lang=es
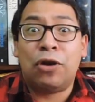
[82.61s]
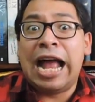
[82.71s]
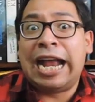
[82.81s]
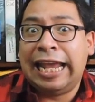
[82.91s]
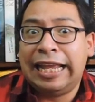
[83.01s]

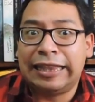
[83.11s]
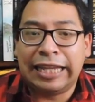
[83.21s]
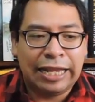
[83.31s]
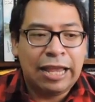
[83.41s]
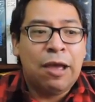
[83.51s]
la
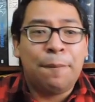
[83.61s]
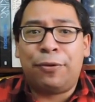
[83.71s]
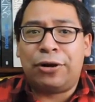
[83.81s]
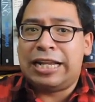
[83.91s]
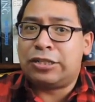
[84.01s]
gente
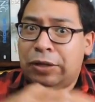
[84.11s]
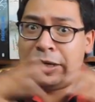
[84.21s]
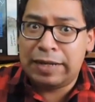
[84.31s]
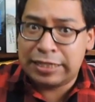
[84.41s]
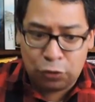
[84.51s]
por las
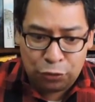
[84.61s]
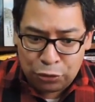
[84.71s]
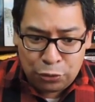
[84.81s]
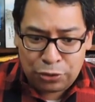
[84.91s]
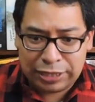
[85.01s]
horribles
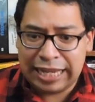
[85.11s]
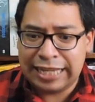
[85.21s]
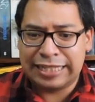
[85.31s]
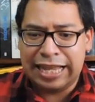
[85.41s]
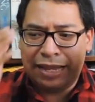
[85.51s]

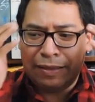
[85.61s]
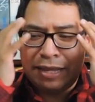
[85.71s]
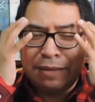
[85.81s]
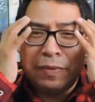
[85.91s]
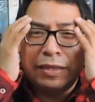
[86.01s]
conductas
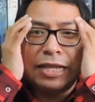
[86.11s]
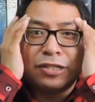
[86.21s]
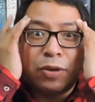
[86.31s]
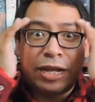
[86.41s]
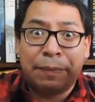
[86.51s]
de,
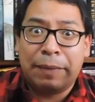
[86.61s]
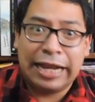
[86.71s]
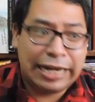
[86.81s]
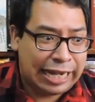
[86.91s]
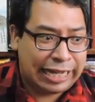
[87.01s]
su
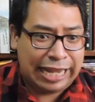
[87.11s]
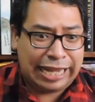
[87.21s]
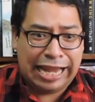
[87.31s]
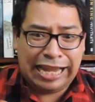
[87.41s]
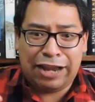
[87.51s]
hermana que,